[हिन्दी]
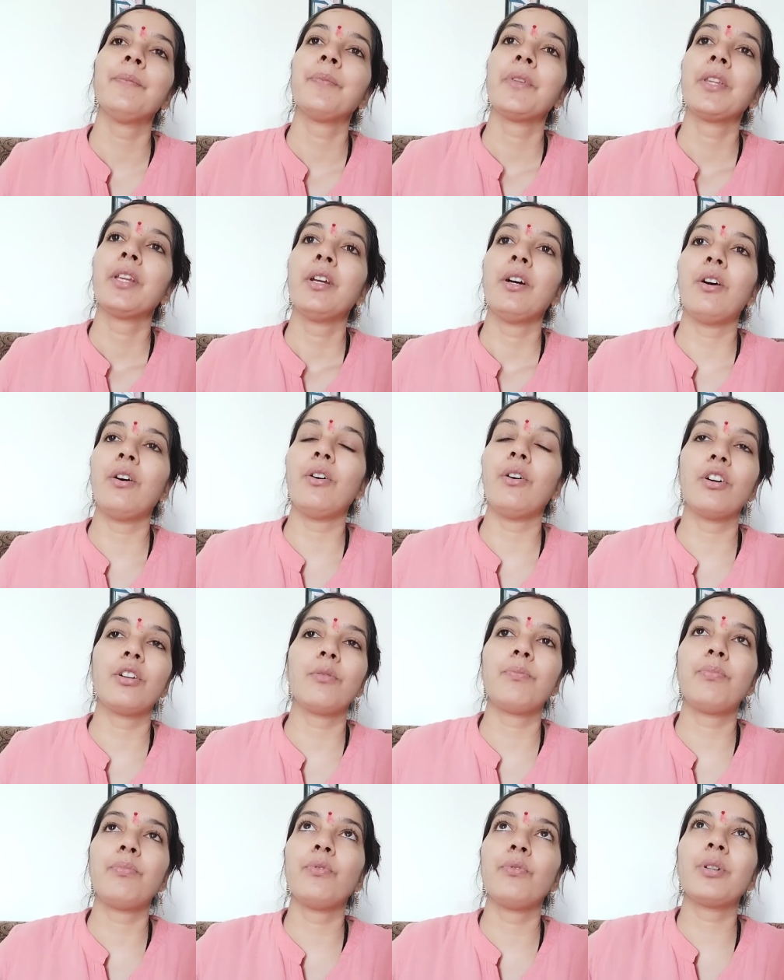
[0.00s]
और
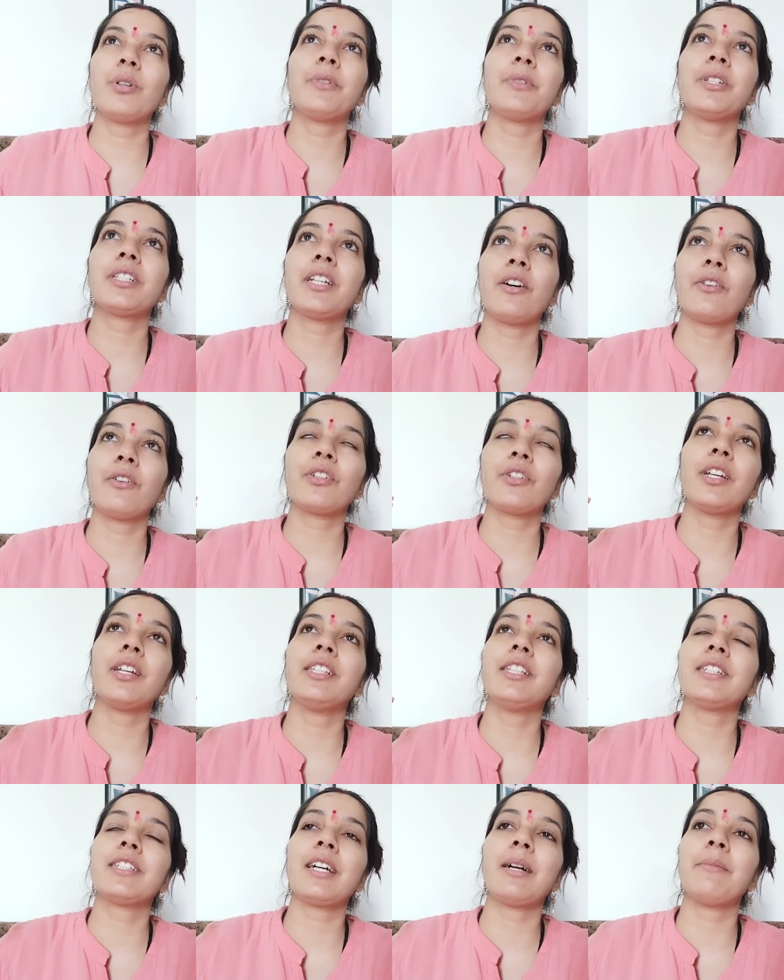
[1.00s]
पूरब दिशा और कहीं
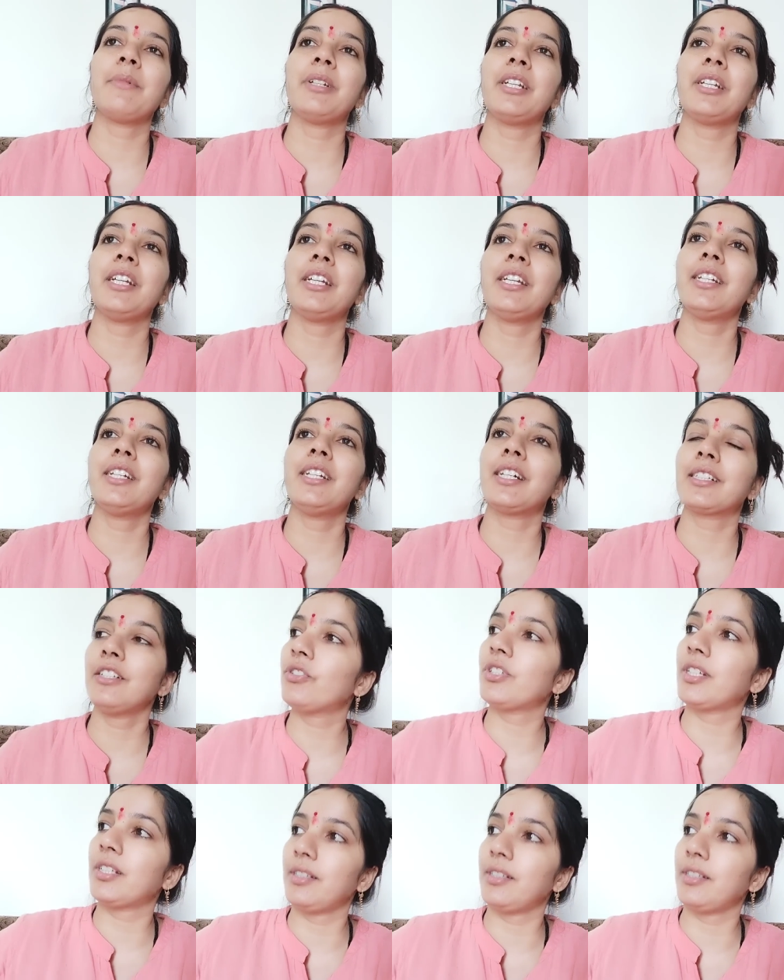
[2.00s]
दिशा में नहीं रखते हैं जो